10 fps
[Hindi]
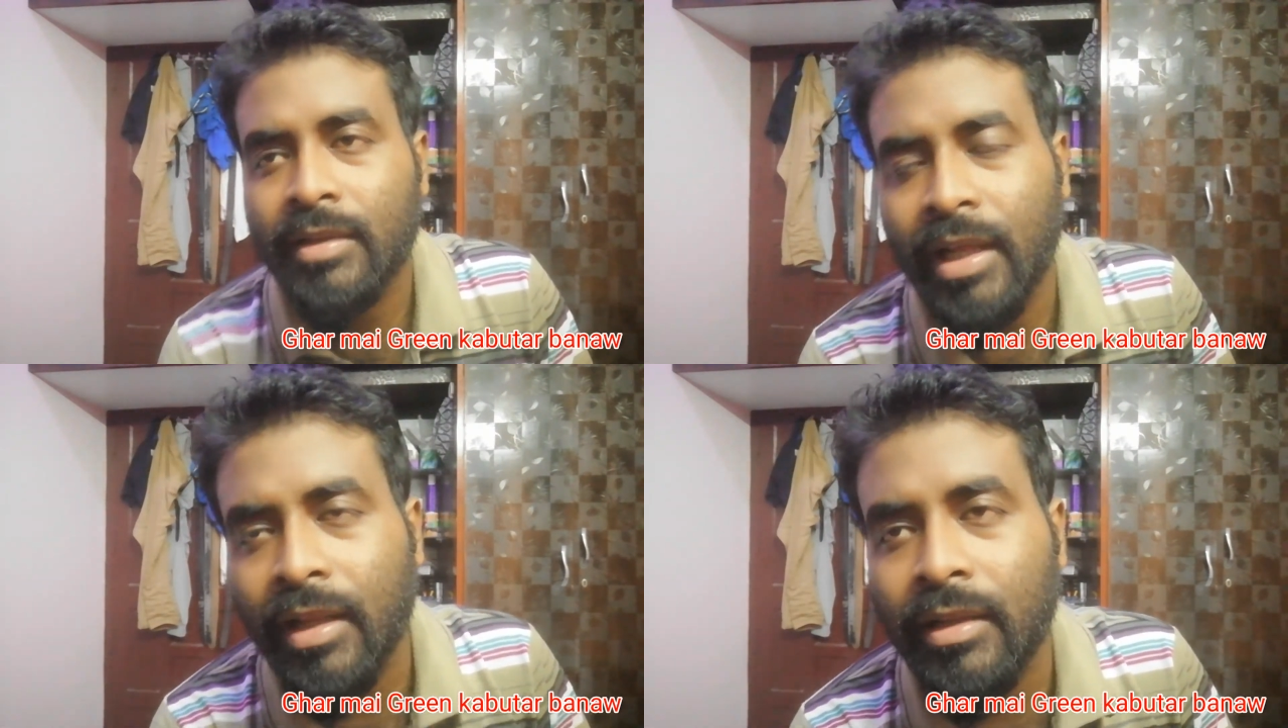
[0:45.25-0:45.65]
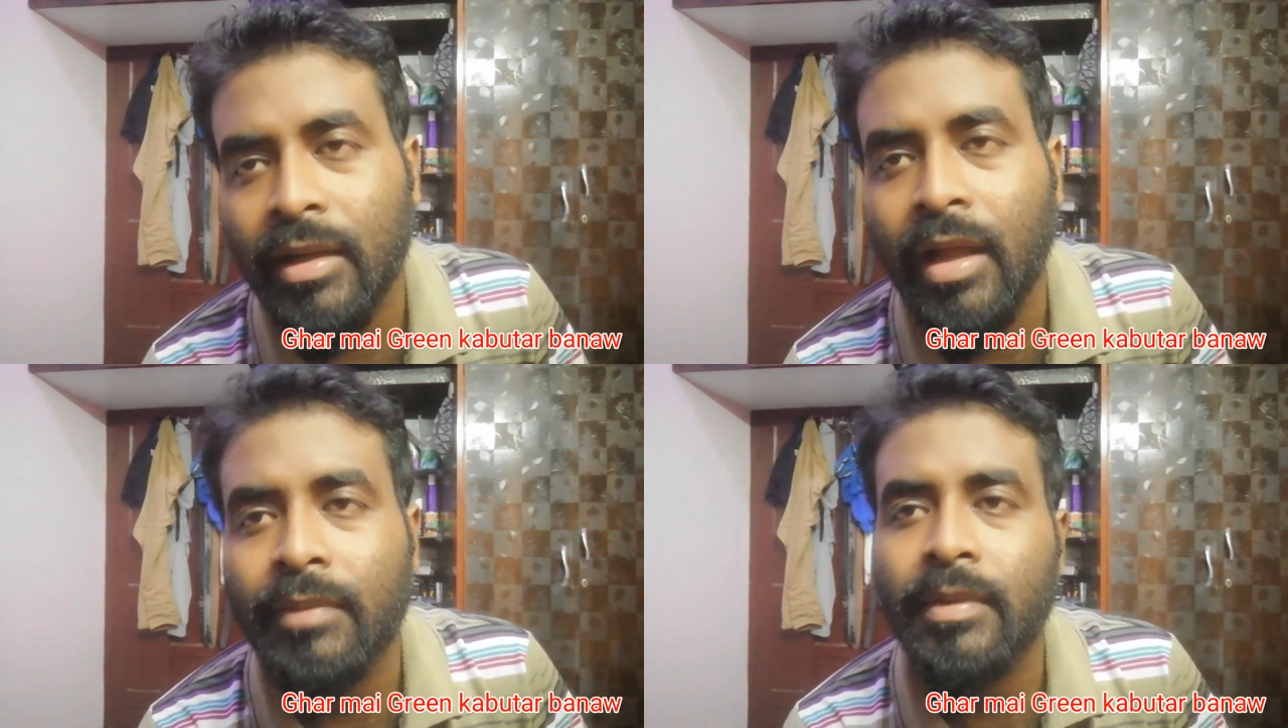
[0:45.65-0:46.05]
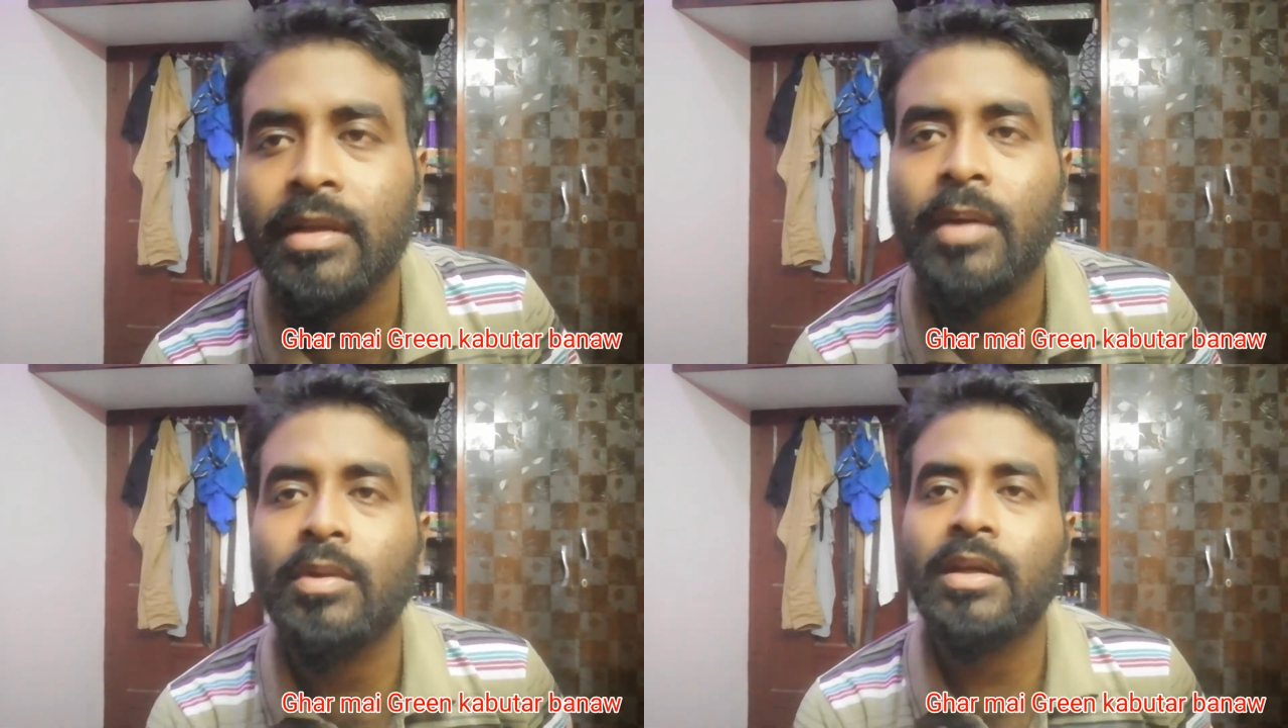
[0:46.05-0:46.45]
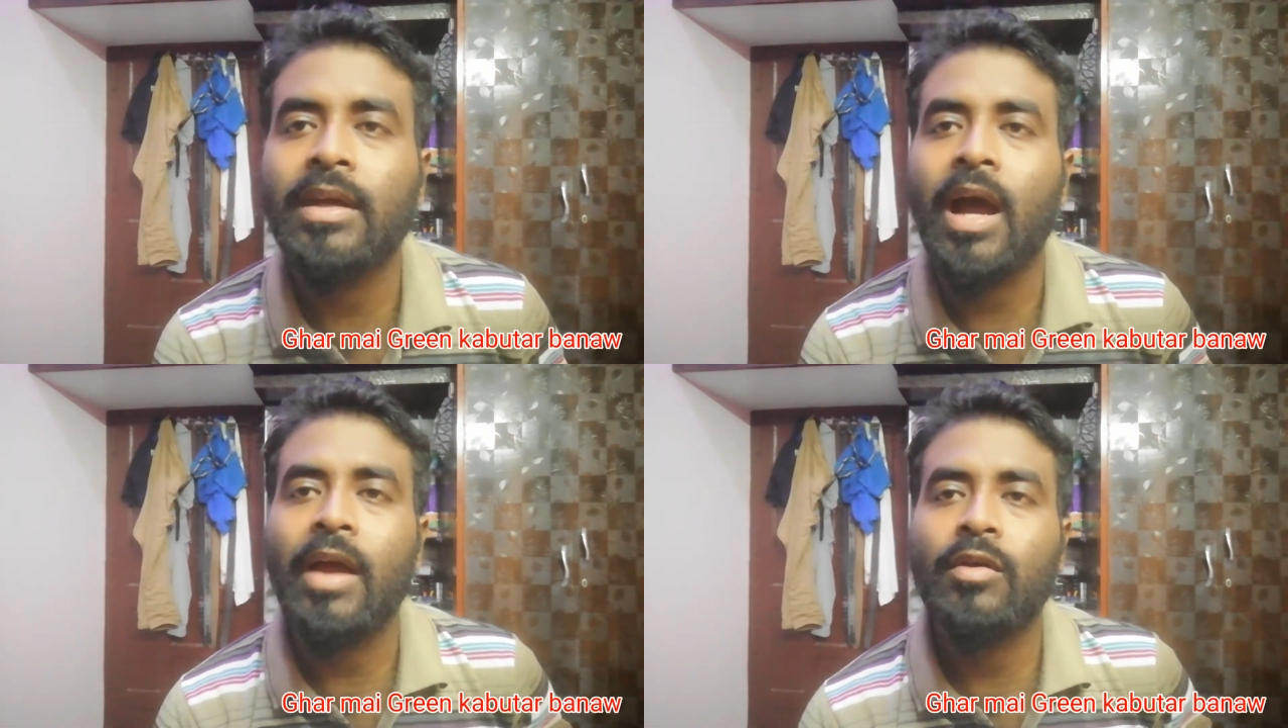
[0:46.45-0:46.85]
ज़्यादातर आदमी कबूतर
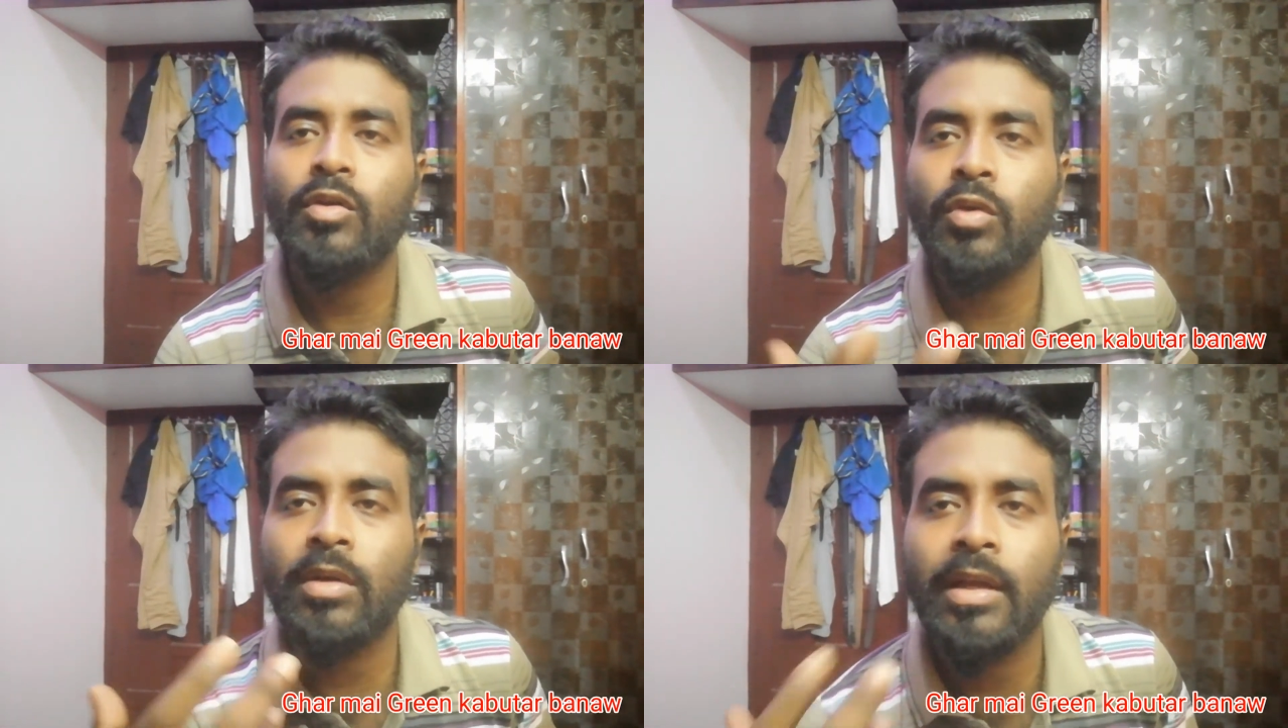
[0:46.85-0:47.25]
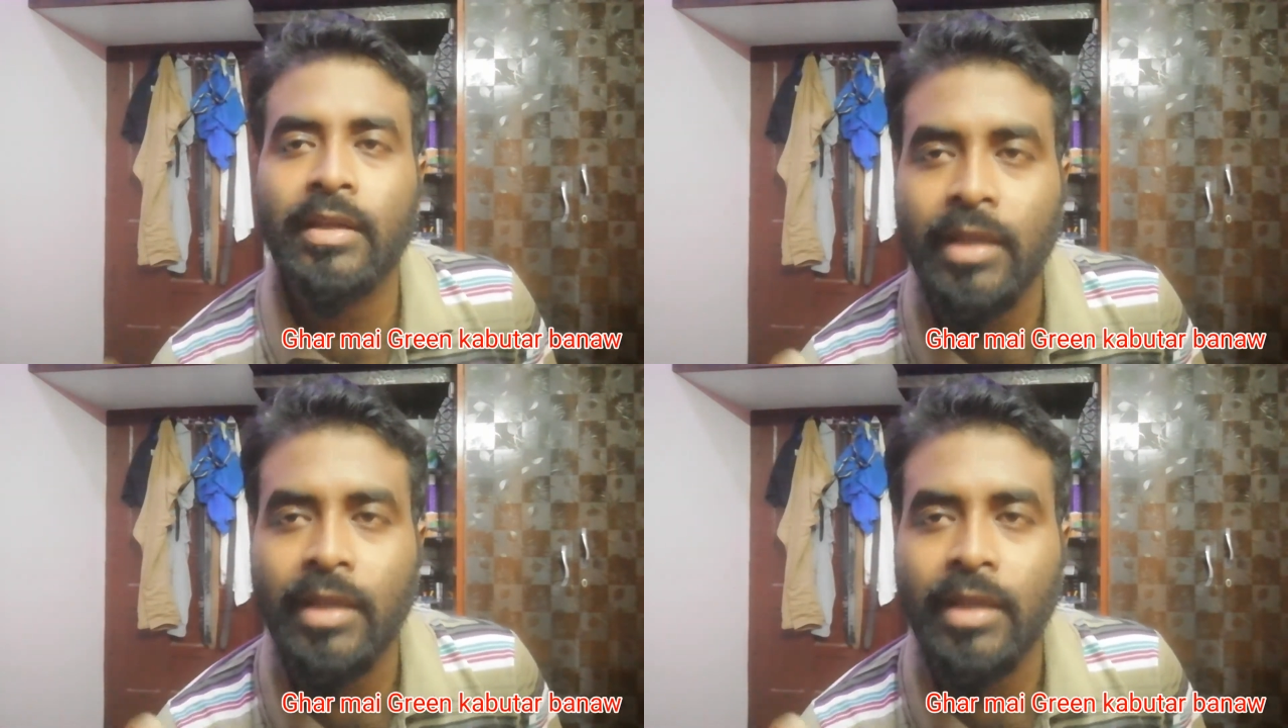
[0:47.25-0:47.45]
के आई को ढूंढ रहे